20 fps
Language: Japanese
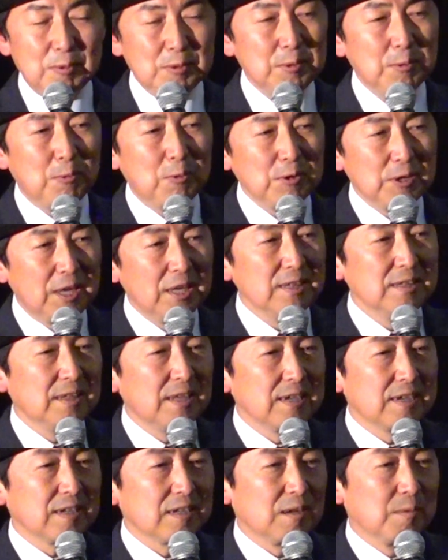ものを現
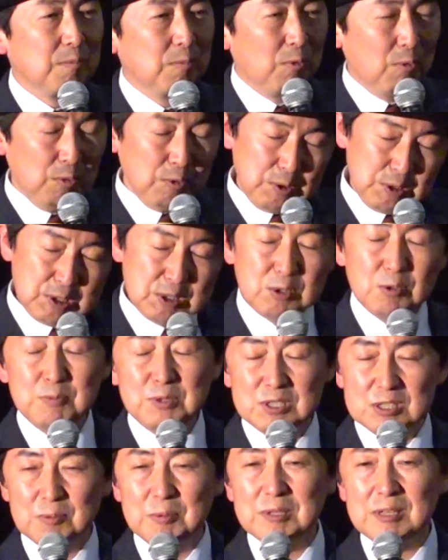代からもう一度
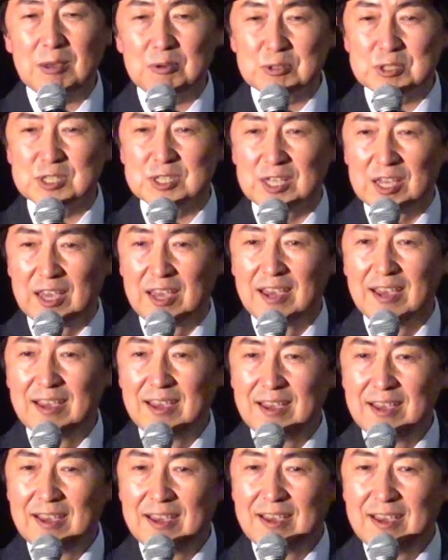見つめ直して
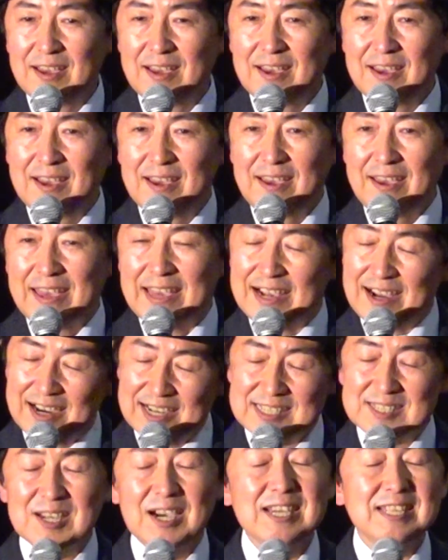描
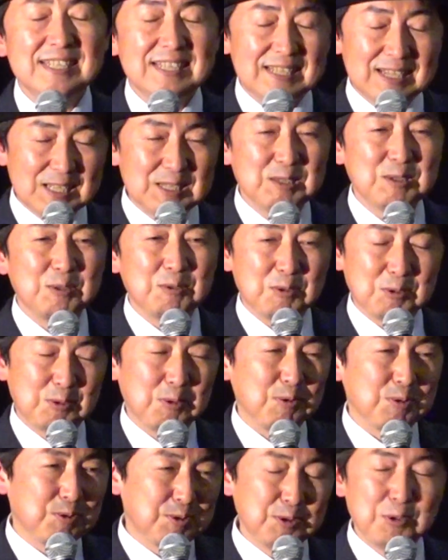きたいんだなっていうこ
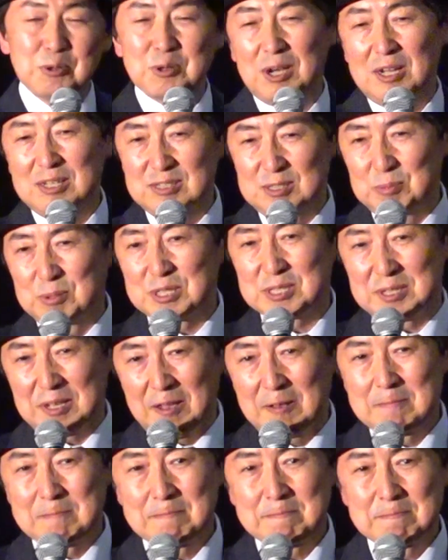とを強く感じました
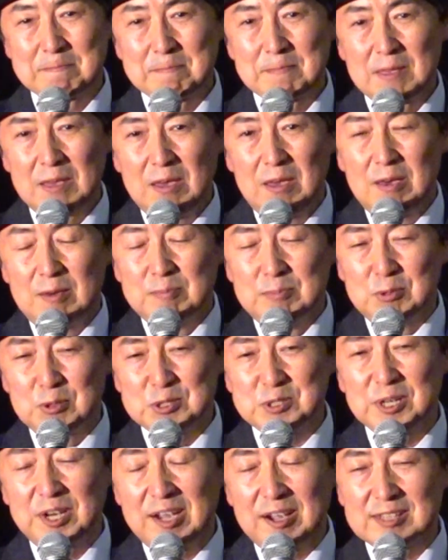三好
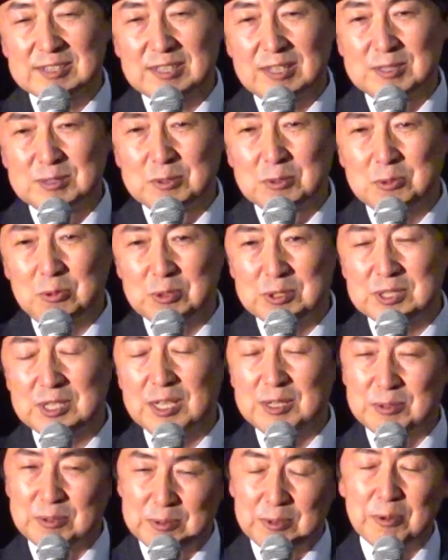彩香さんの「古貴
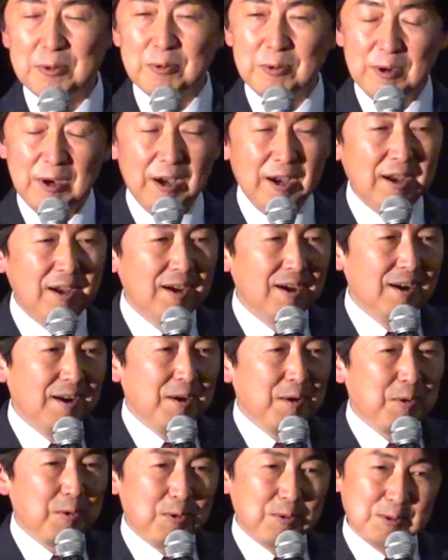殿の女房」は
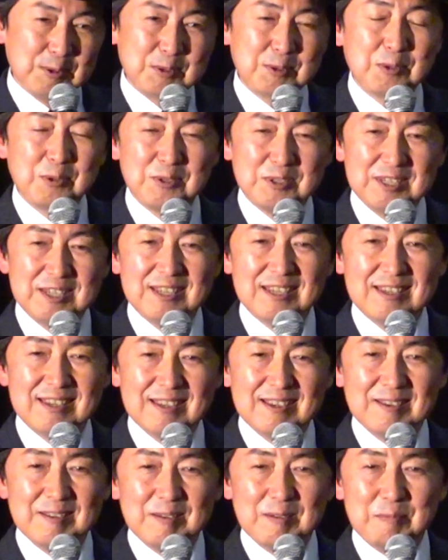本当
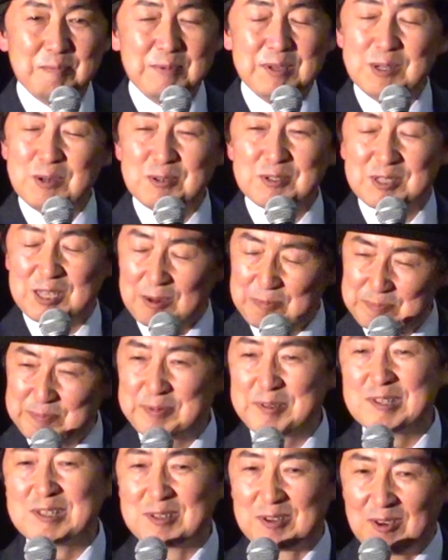に魅力たっ
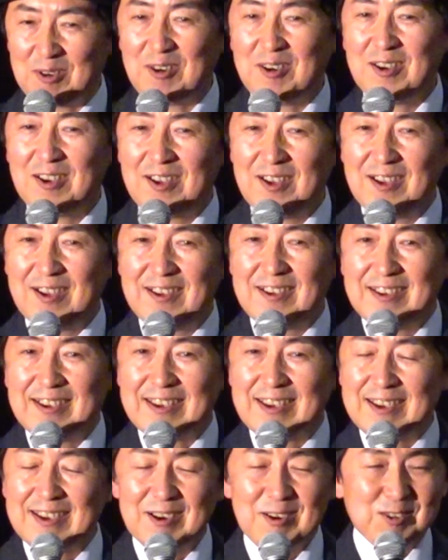ぷりの、
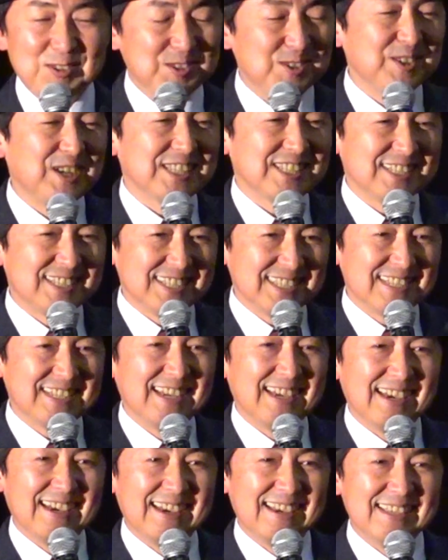えー、お姿でし
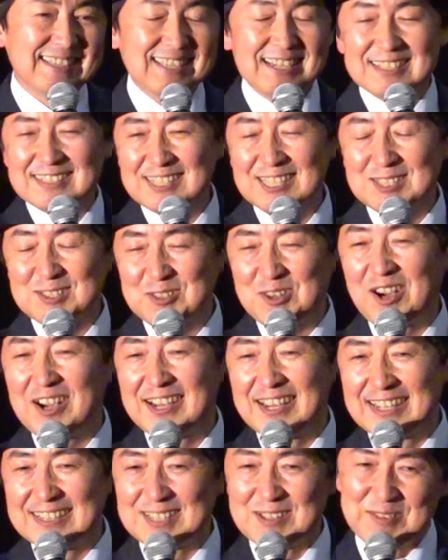て燦然と
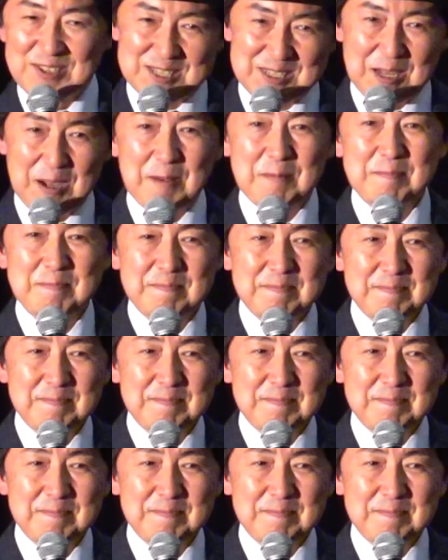輝いていました